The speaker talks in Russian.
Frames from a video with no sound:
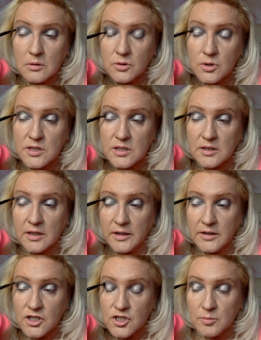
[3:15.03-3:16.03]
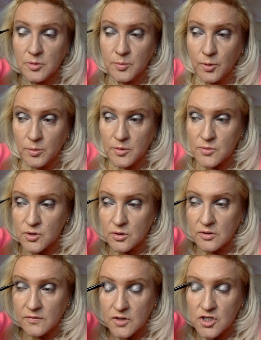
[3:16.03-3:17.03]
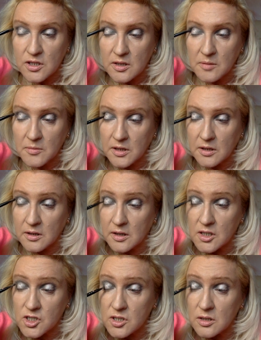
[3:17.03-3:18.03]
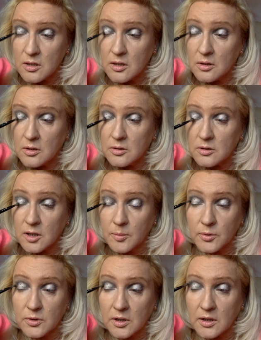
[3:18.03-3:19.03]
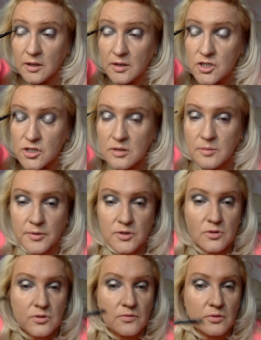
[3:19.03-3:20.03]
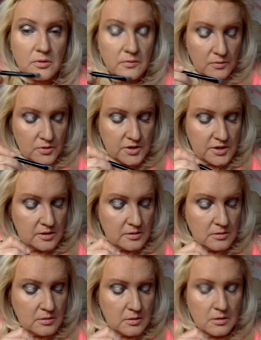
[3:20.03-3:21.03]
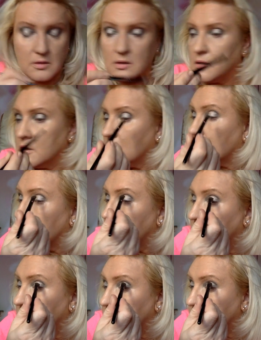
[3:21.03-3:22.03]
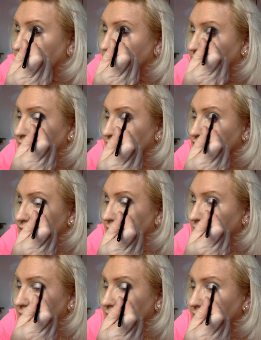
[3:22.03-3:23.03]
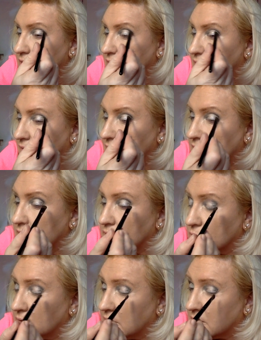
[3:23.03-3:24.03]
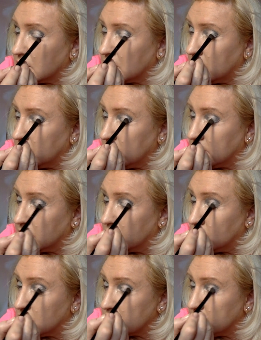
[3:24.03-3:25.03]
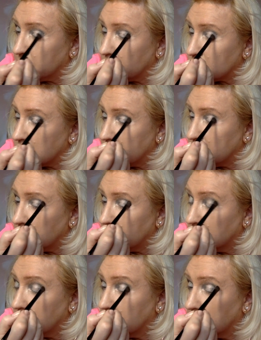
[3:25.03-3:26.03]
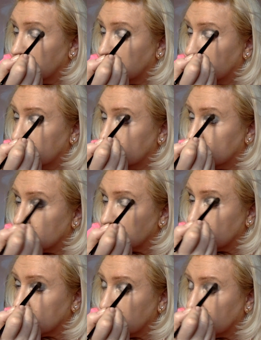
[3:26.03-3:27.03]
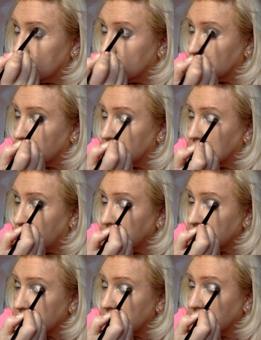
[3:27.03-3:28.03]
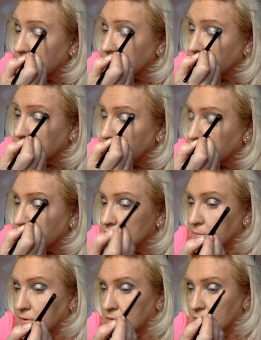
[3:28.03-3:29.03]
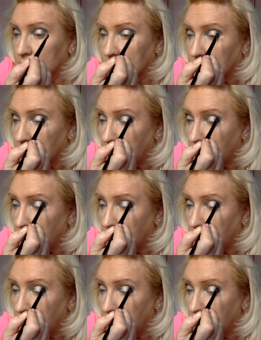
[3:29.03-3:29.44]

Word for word: То есть это, конечно, мы помним, что это вечерний макияж. На работу-то, конечно, не придет в голову идти. Вот это вечерний, или на выход куда-то там, или гости пришли. Вот что-то такое. А я оставлю сегодня, у нас гости приходят.